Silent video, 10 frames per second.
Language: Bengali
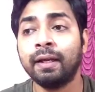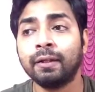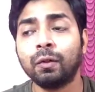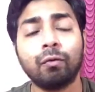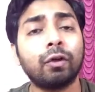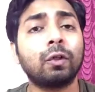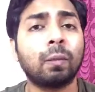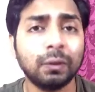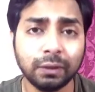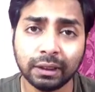তো ওভারঅল
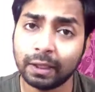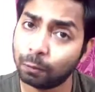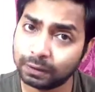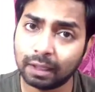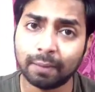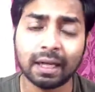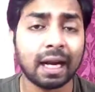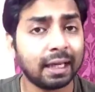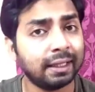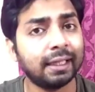তোমরা যদি কেউ সিনেমাটা
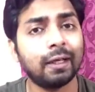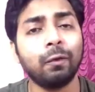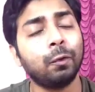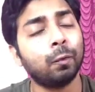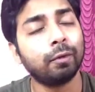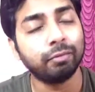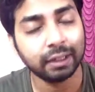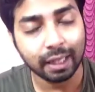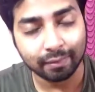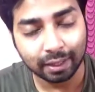না দেখে থাকো ইউটিউবে
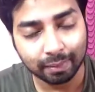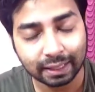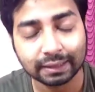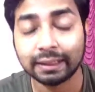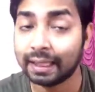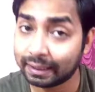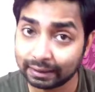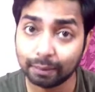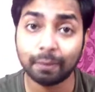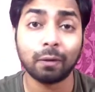ফ্রিতে অ্যাভেলেবেল আছে
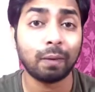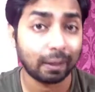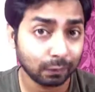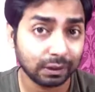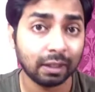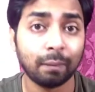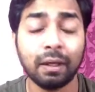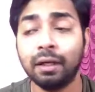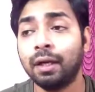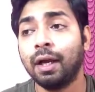দেখতে পারো ভালো
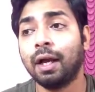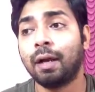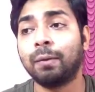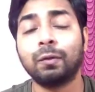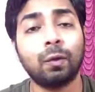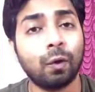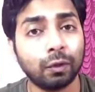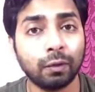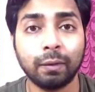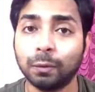সিনেমা আমরা তো
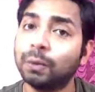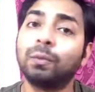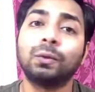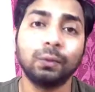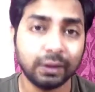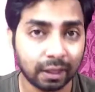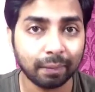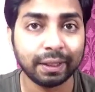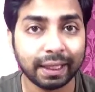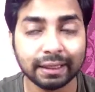লকডাউনে বসে প্রচুর
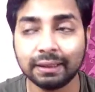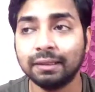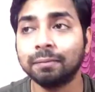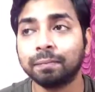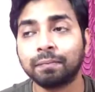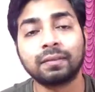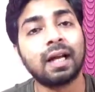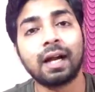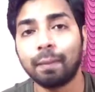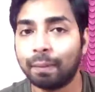সিনেমা দেখেছি
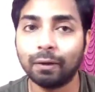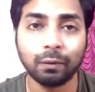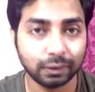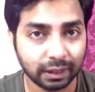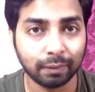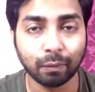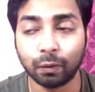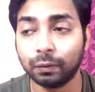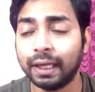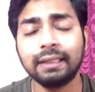খারাপ ভালো যাই
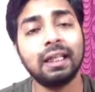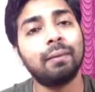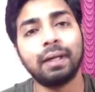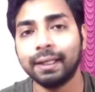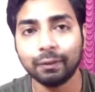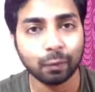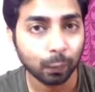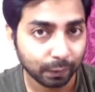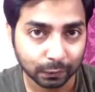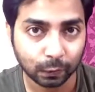বলো তো এই সিনেমাটা কিন্তু
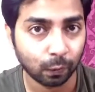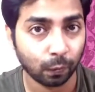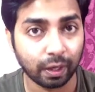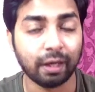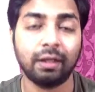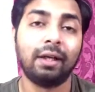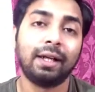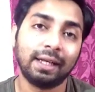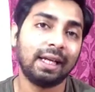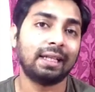কেউ মিস করো না
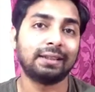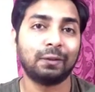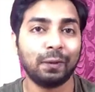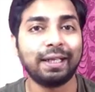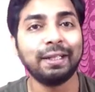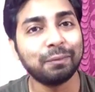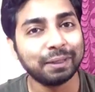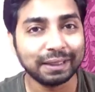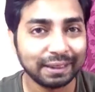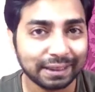ঠিক আছে তো এটাই
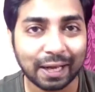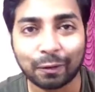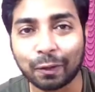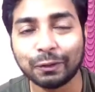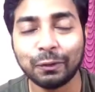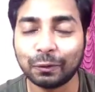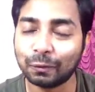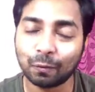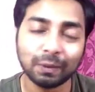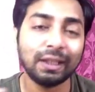তোমাদের সাথে শেয়ার করার ছিল
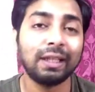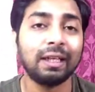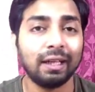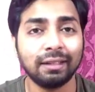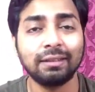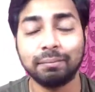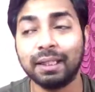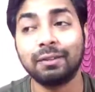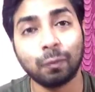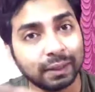তোমাদের
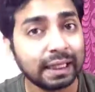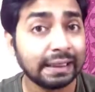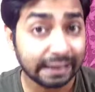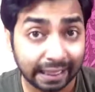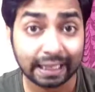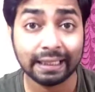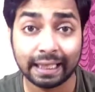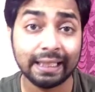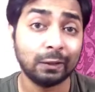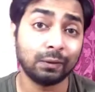মানে তোমরা যারা যে
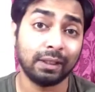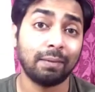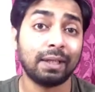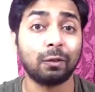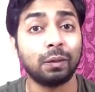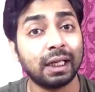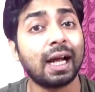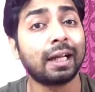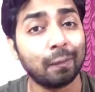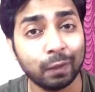দেখে নিয়েছো সিনেমাটা তোমাদের
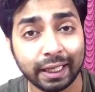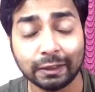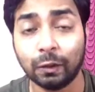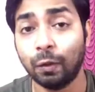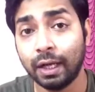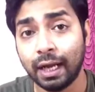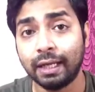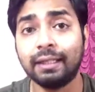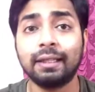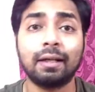কার কেমন লেগেছিলো
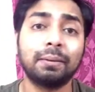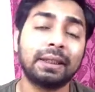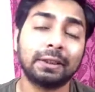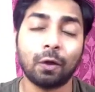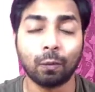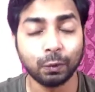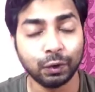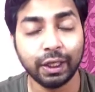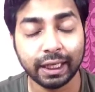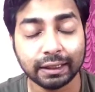নিজে কমেন্ট সেকশন
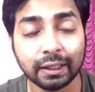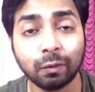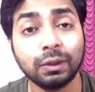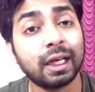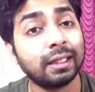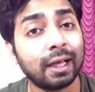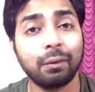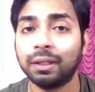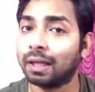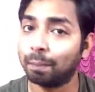অবশ্যই লিখে জানো যারা
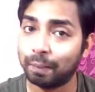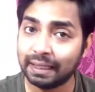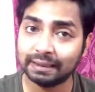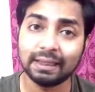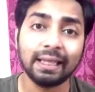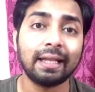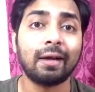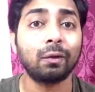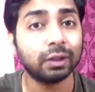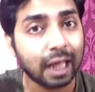দেখোনি তারা প্লিজ গিয়ে
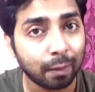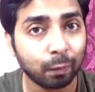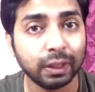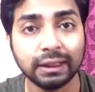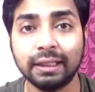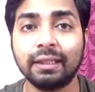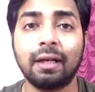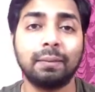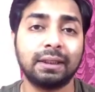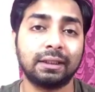দেখো তারপরে সে নিজে
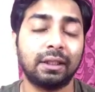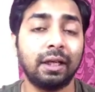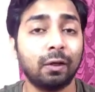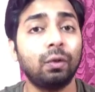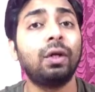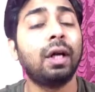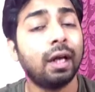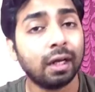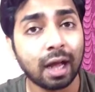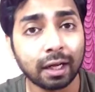কমেন্ট সেকশনে লেখো
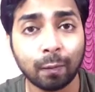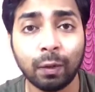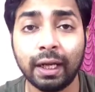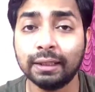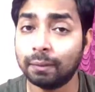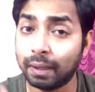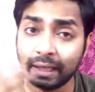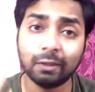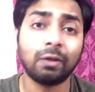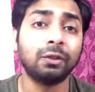কার কেমন লেগেছে বা
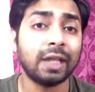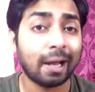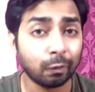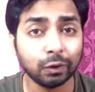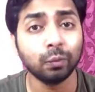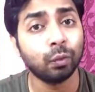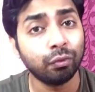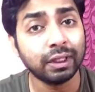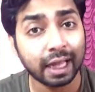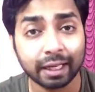এই ধরনের যদি আরও কিছু
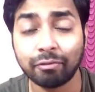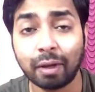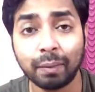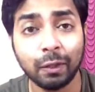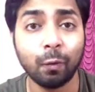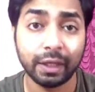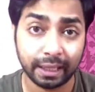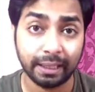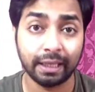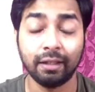মুভি থাকে ফ্যামিলি
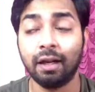ওরিয়েন্টেড